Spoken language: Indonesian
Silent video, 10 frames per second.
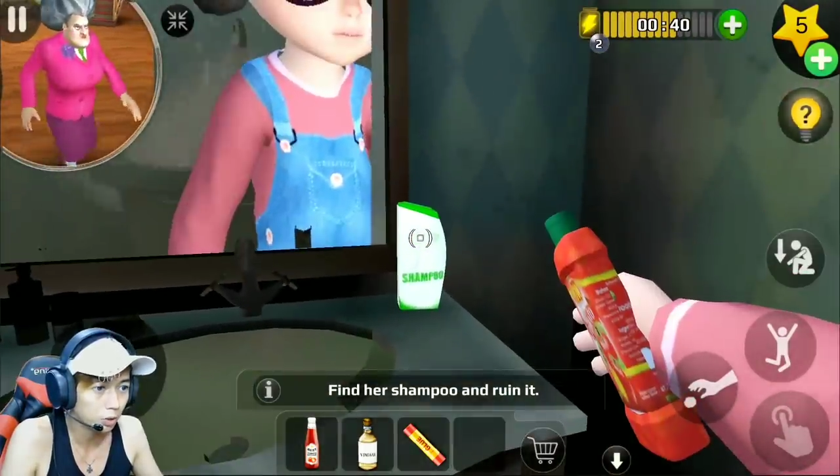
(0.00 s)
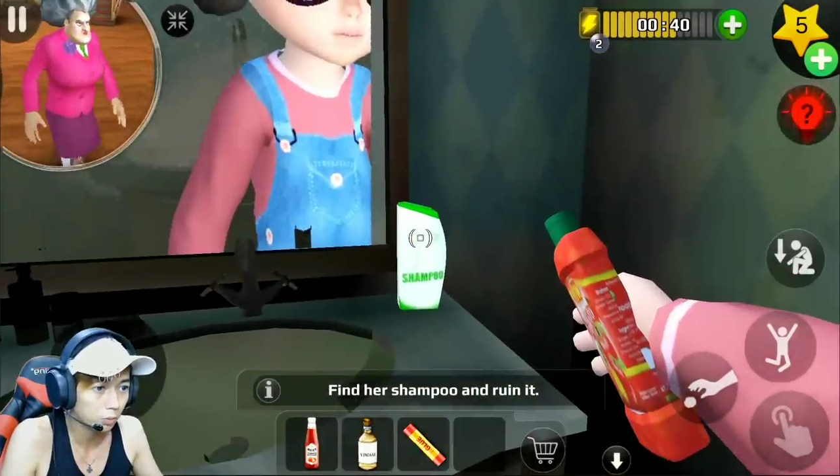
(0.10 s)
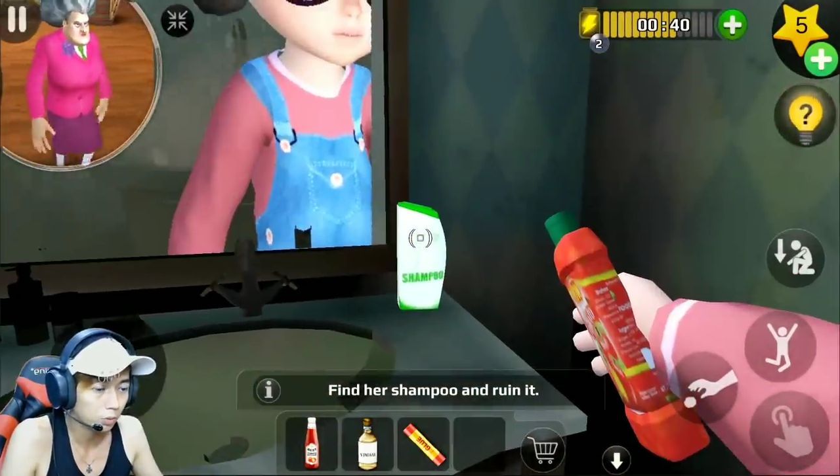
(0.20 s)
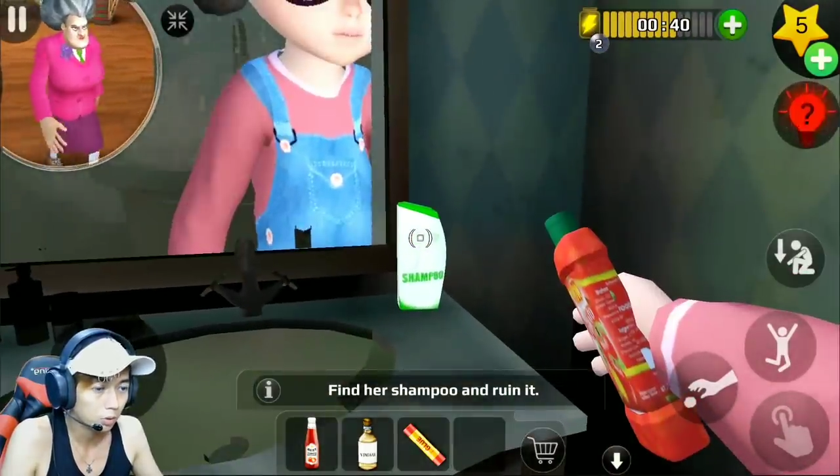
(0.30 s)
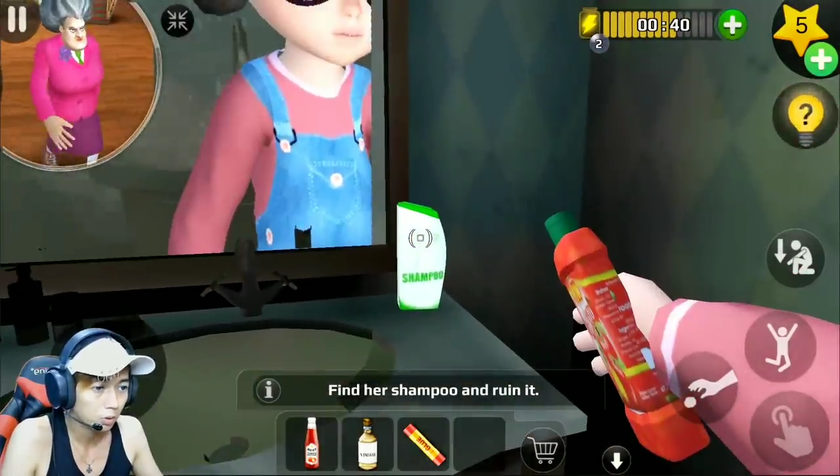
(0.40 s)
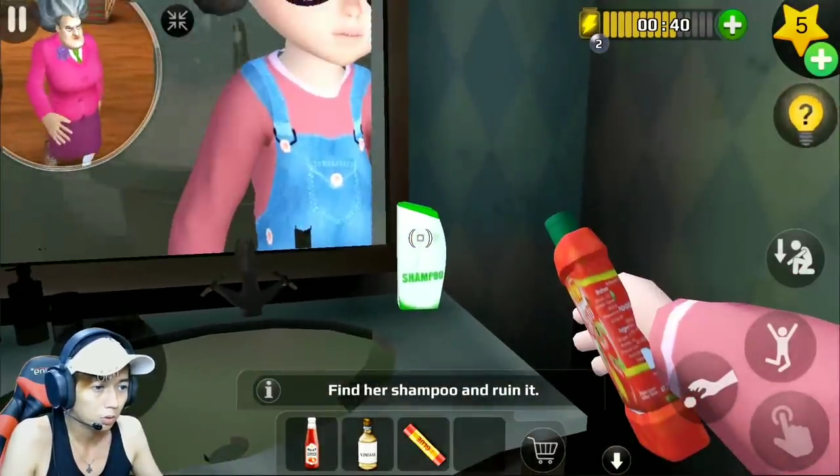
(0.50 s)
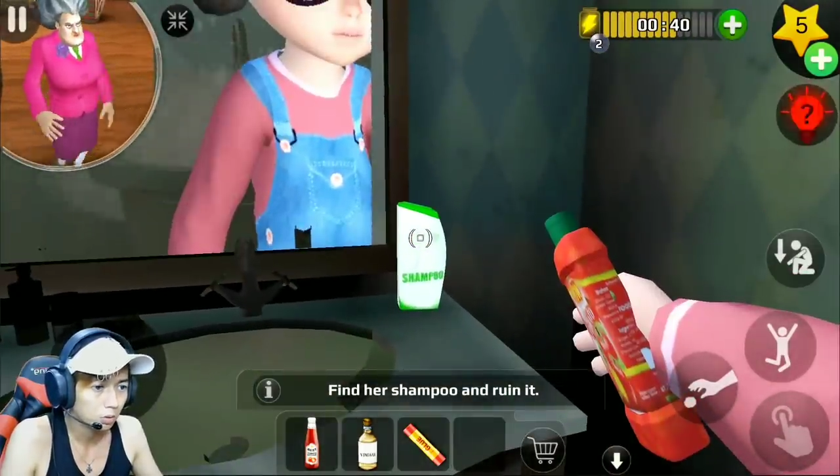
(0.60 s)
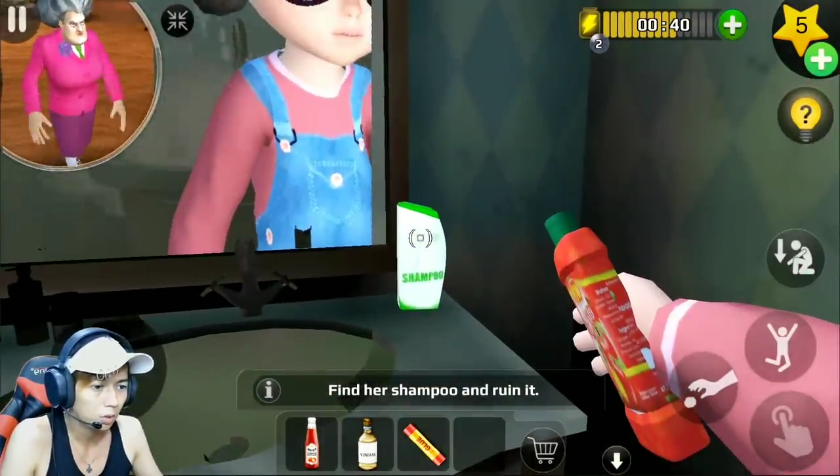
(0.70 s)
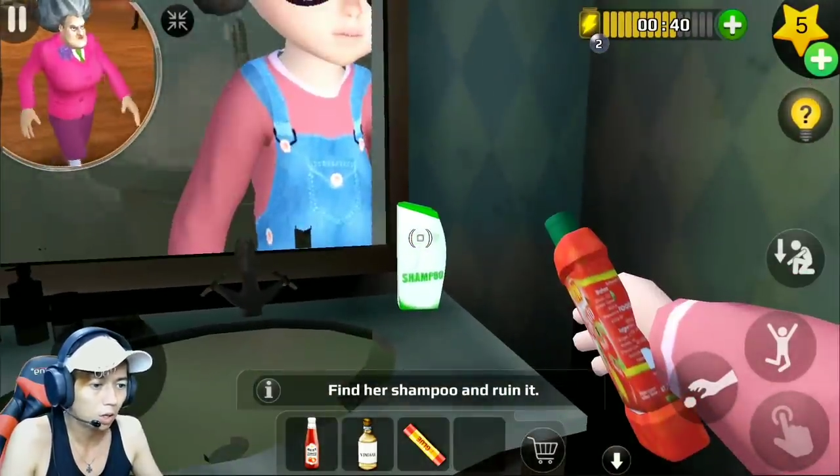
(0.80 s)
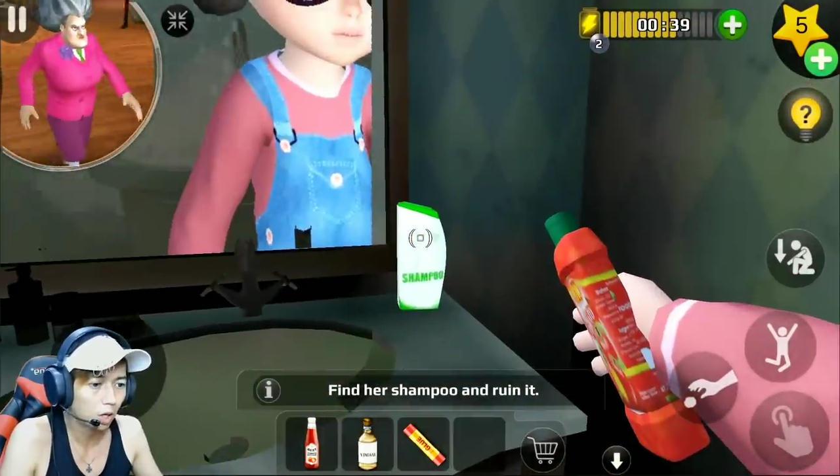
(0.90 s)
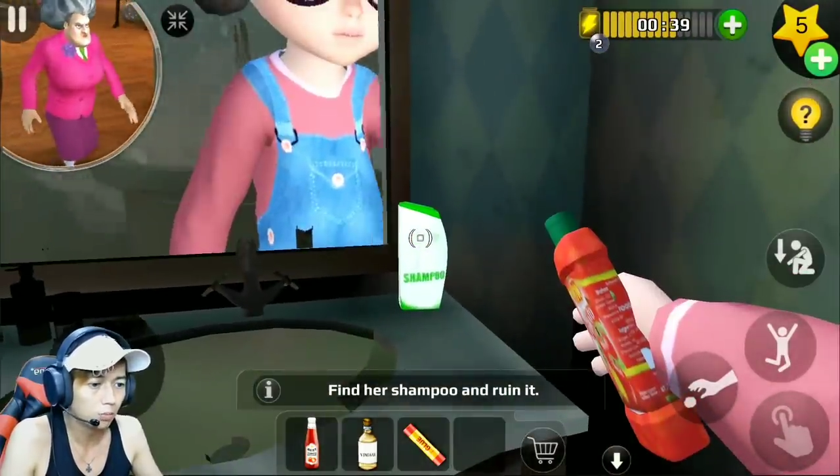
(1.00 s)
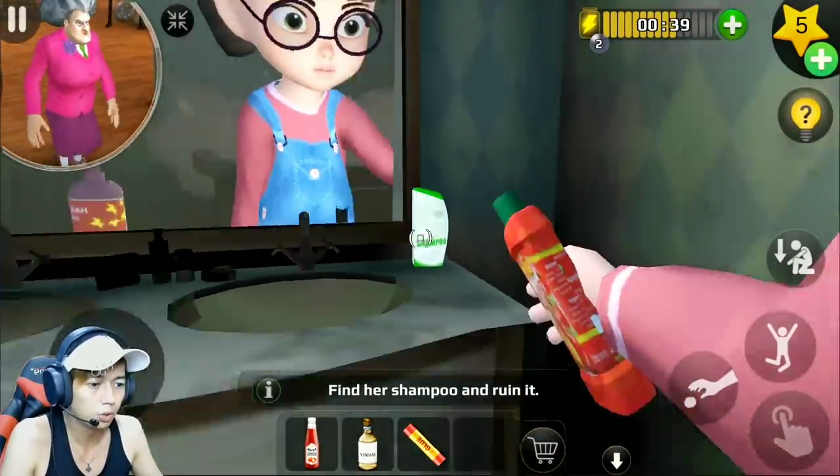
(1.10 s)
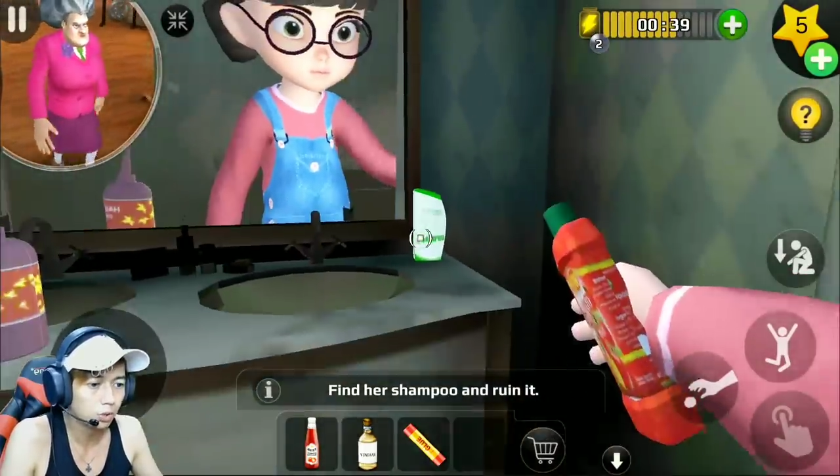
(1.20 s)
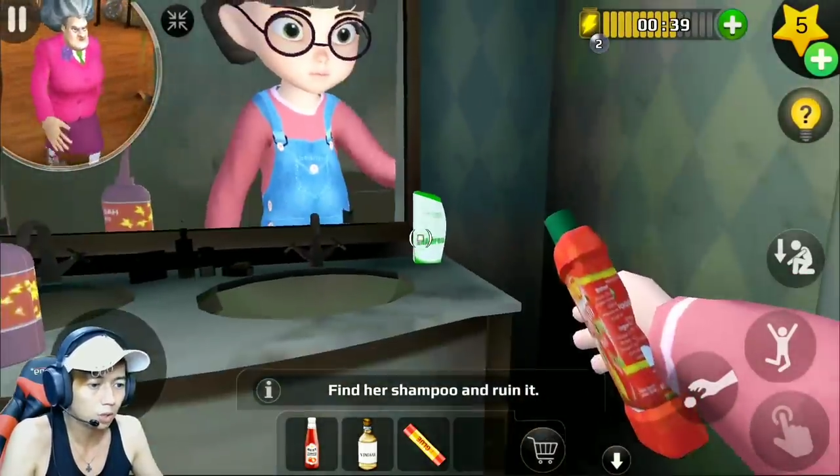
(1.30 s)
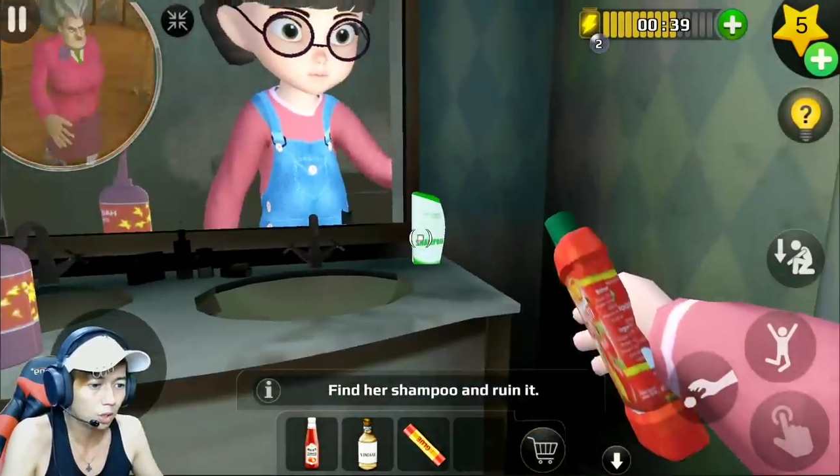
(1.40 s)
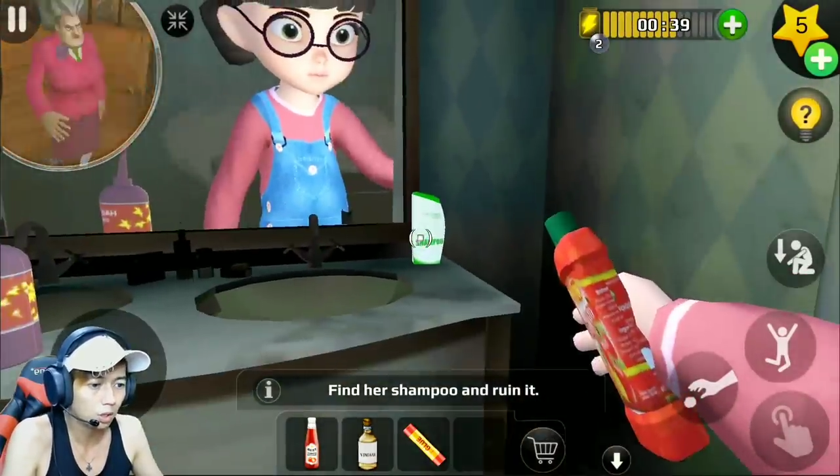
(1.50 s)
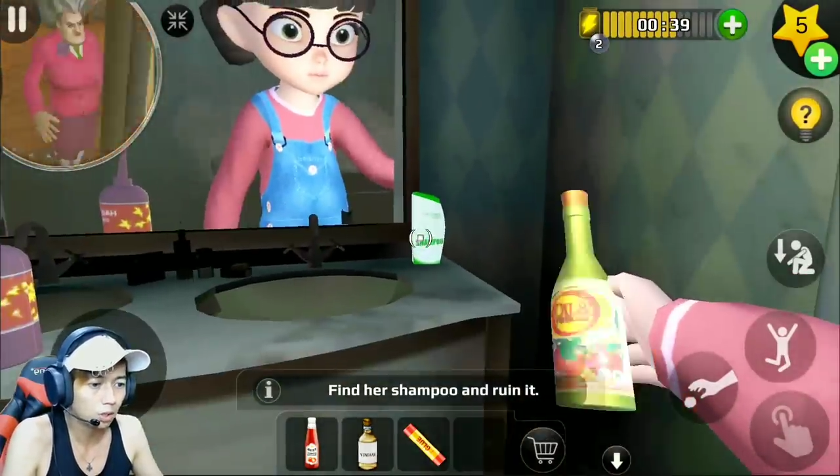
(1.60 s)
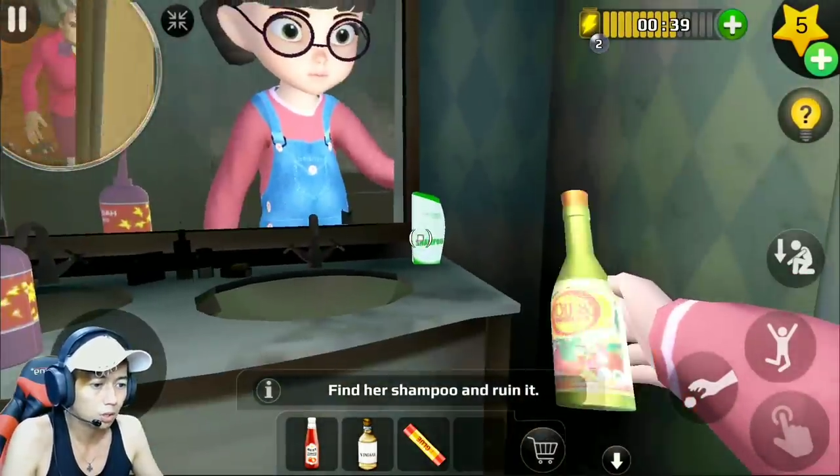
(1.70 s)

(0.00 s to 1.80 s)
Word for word: masuk? Ya nggak bisa.